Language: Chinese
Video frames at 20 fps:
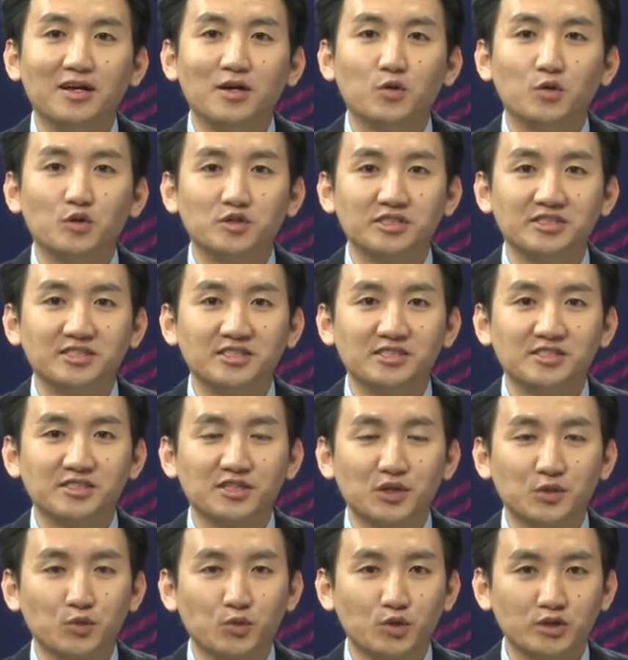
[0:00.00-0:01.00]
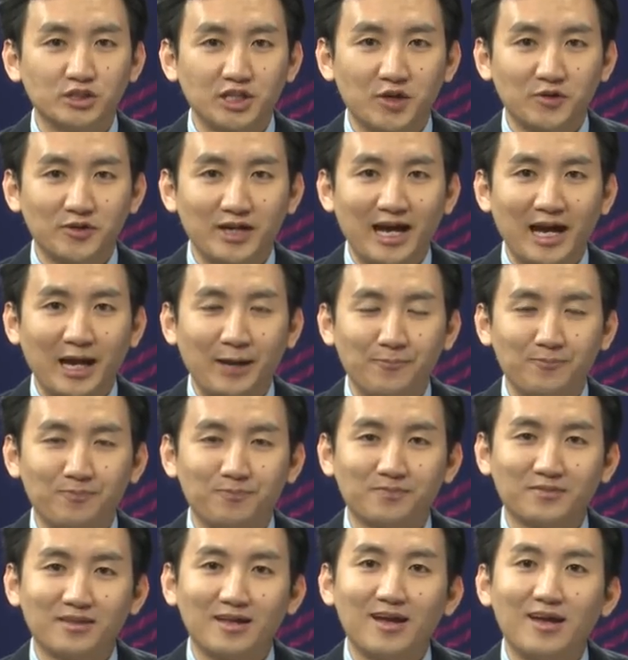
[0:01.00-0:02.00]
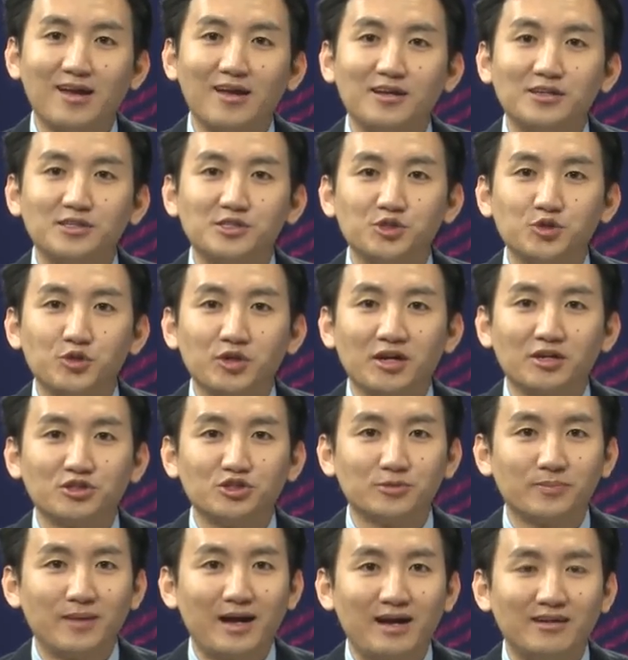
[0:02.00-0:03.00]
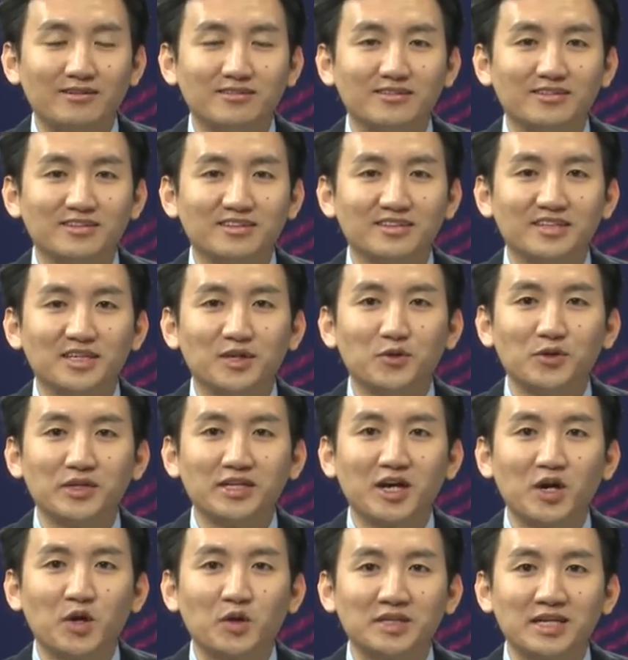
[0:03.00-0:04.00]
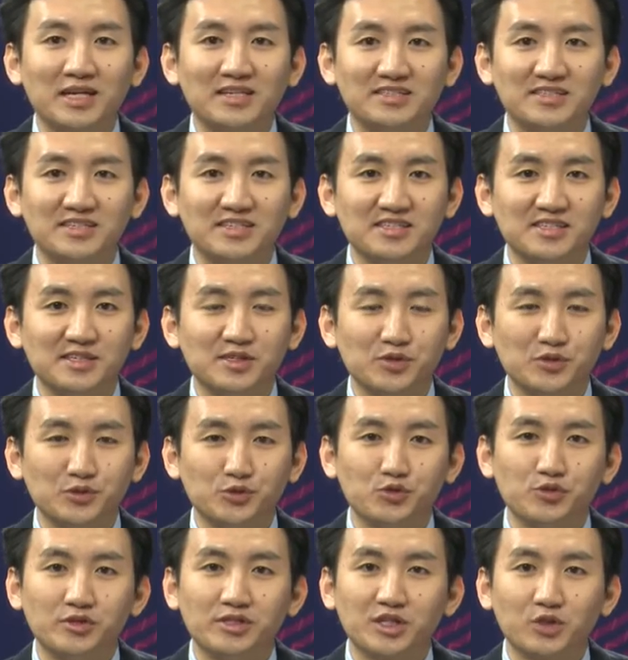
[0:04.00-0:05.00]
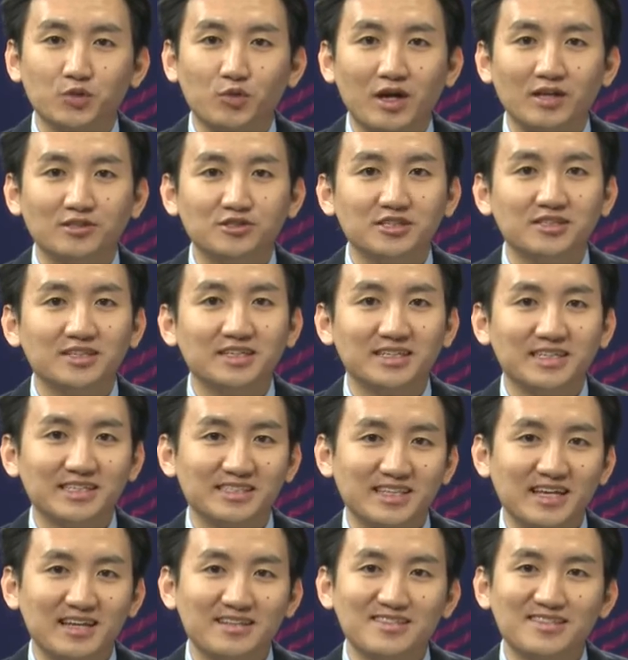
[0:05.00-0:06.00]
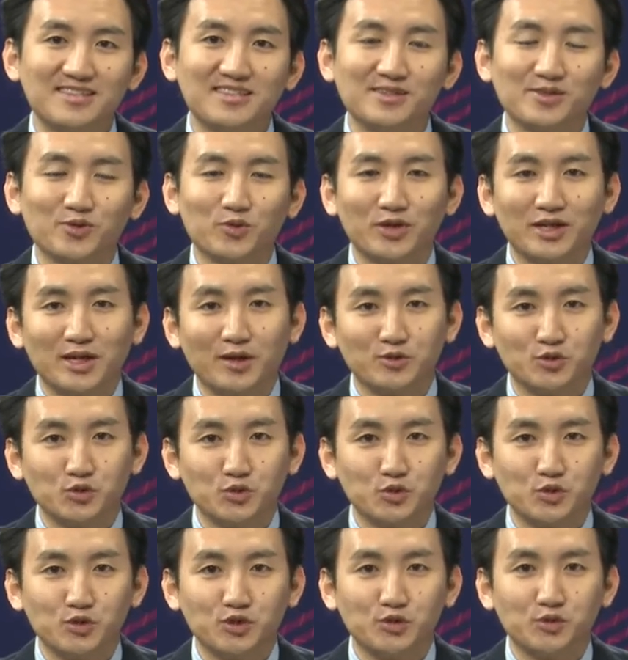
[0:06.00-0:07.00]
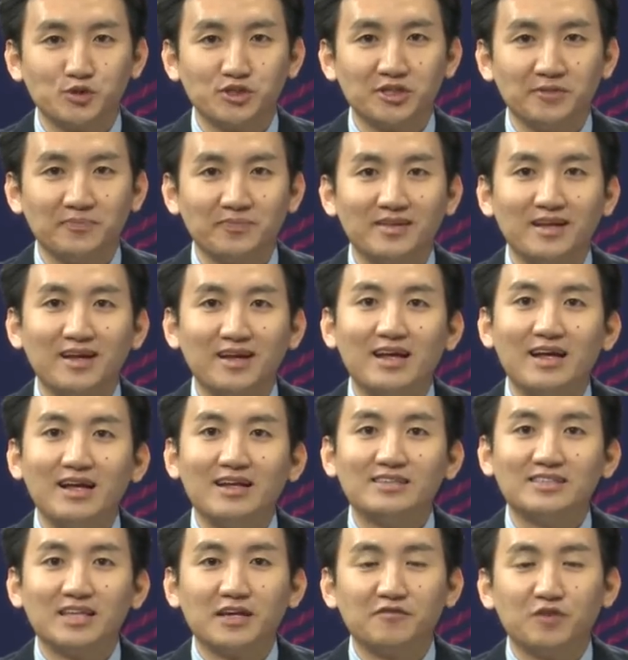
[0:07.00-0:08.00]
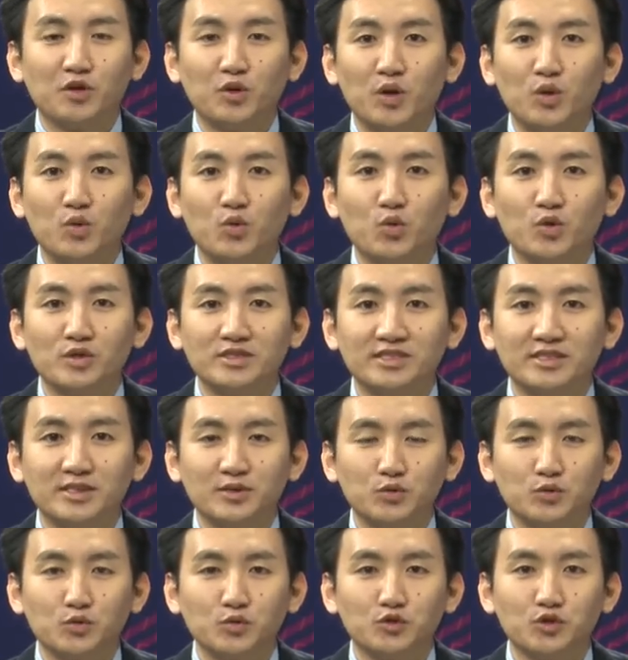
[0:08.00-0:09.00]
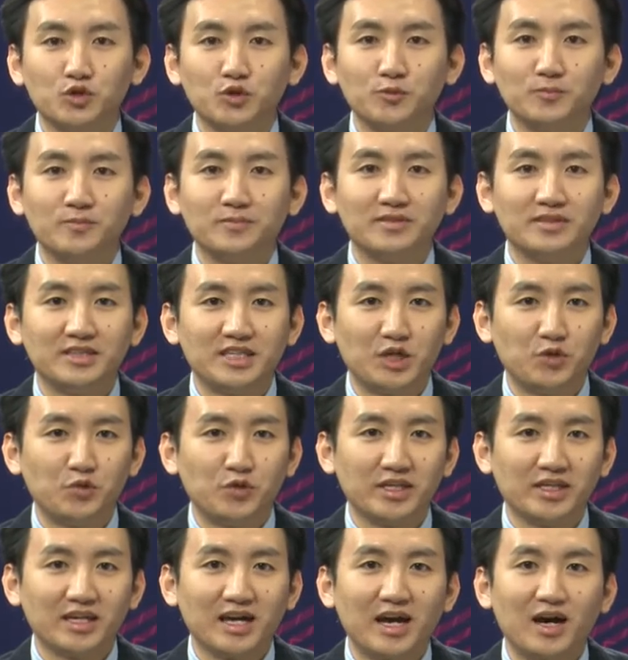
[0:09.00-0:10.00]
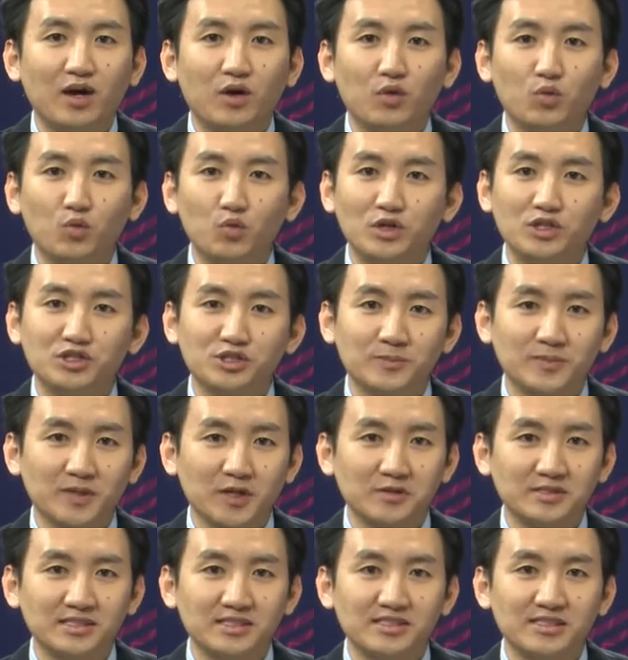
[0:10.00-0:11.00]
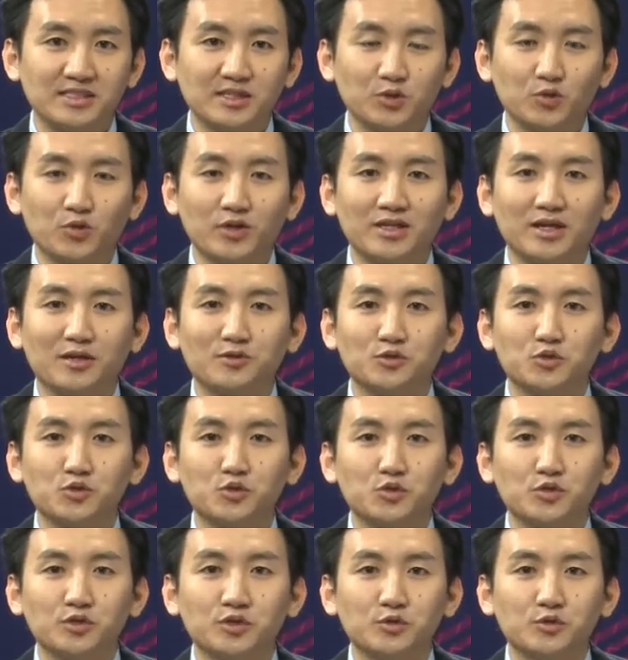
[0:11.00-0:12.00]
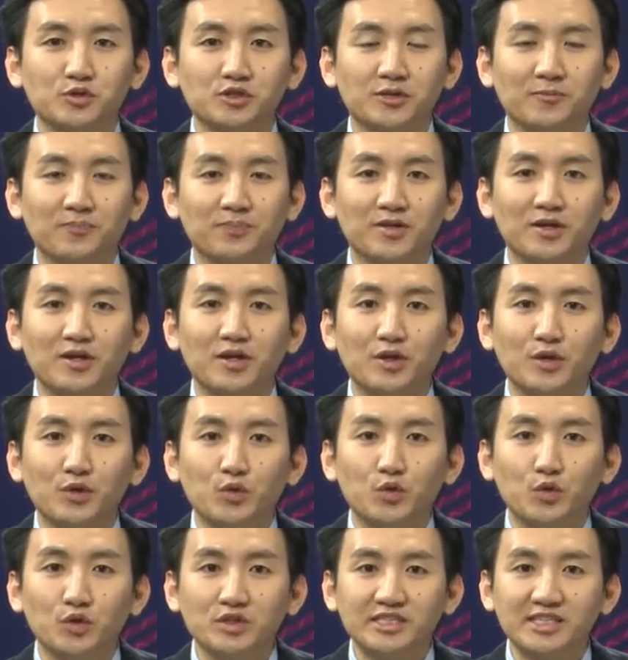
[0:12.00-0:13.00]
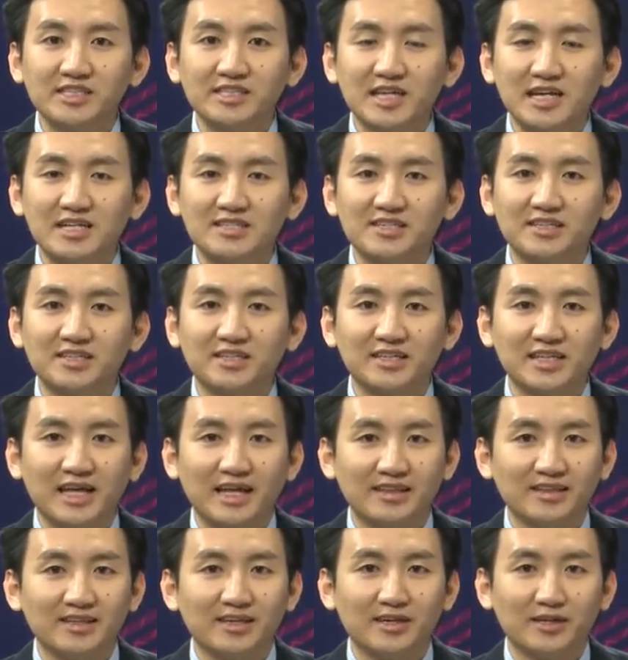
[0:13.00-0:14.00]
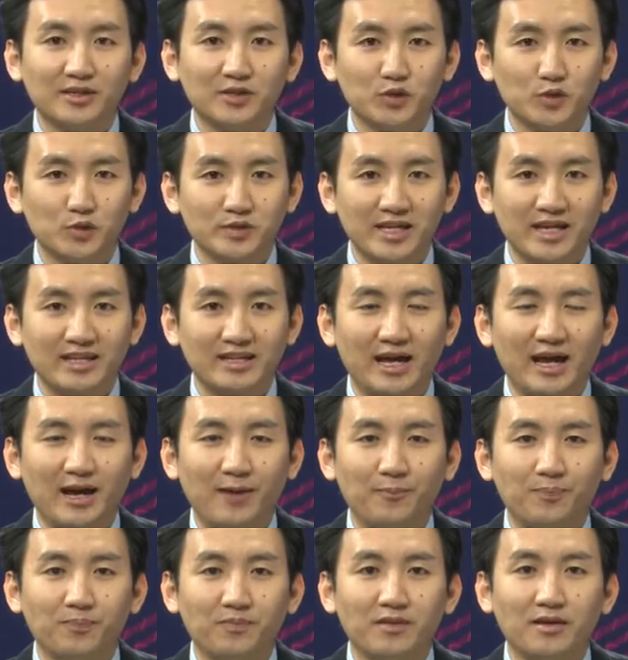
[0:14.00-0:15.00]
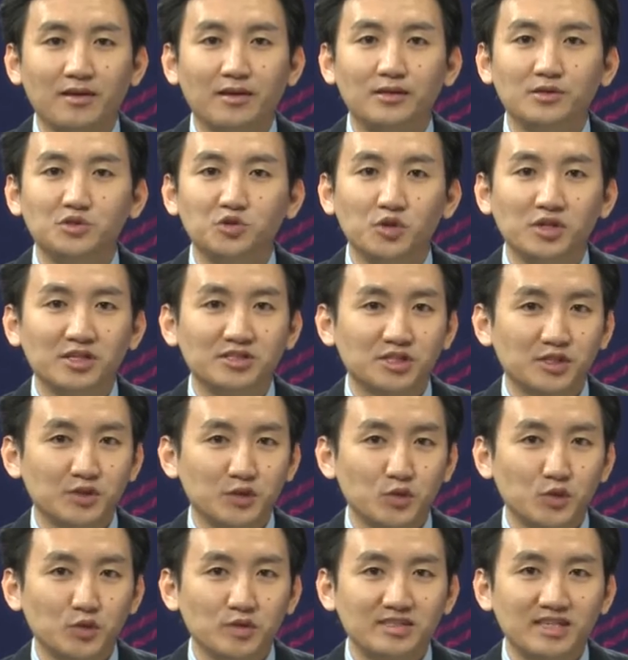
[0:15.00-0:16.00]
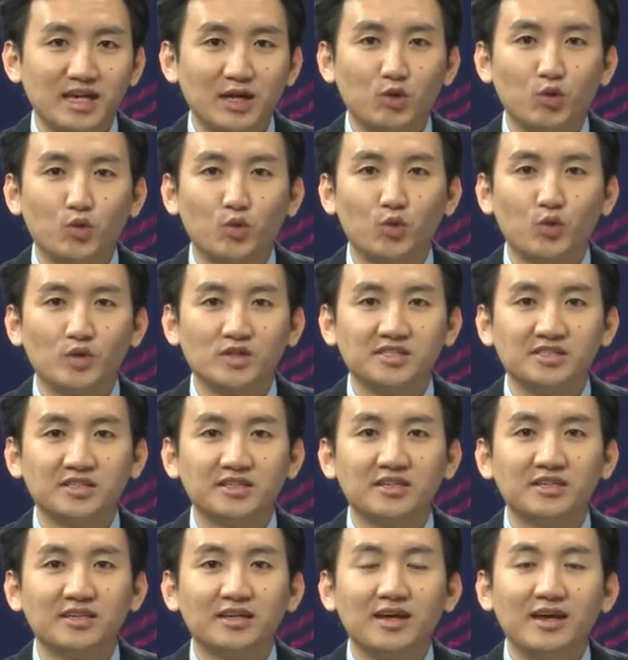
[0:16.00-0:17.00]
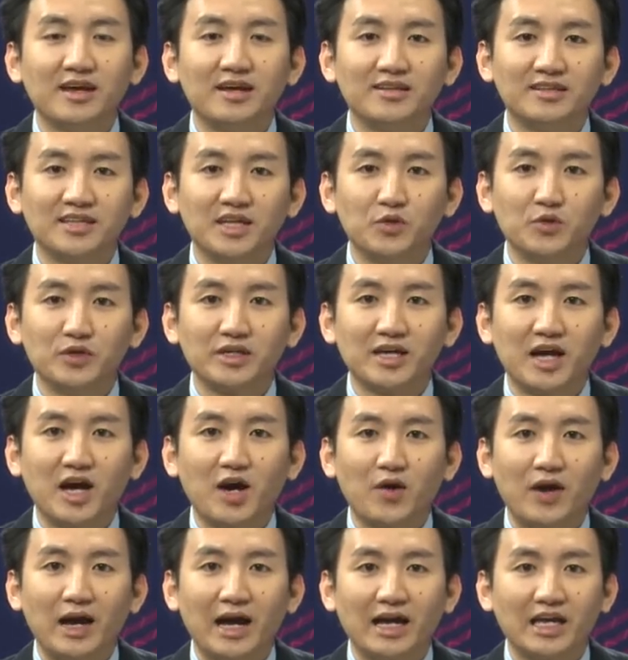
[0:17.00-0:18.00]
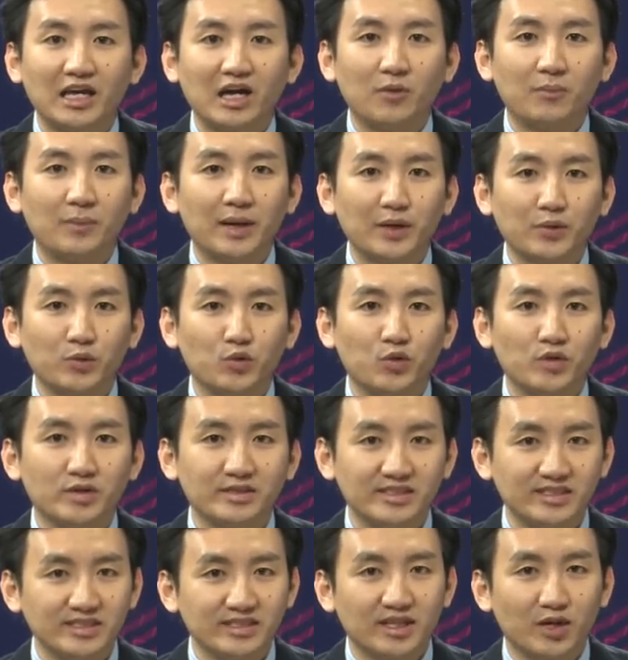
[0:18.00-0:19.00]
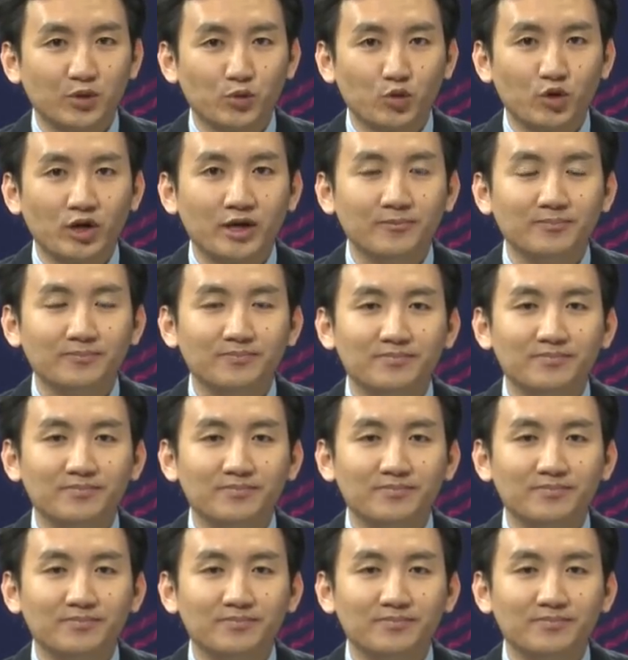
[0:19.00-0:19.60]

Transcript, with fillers: 我是记者郭超凯。十月二十八日，天文一号探测器顺利完成了第三次轨道中途修正。在飞往火星的途中，天文一号为什么要进行轨道中途修正？火星探测的难点又在哪？距离成功降落火星，天文一号还要迈过几道关？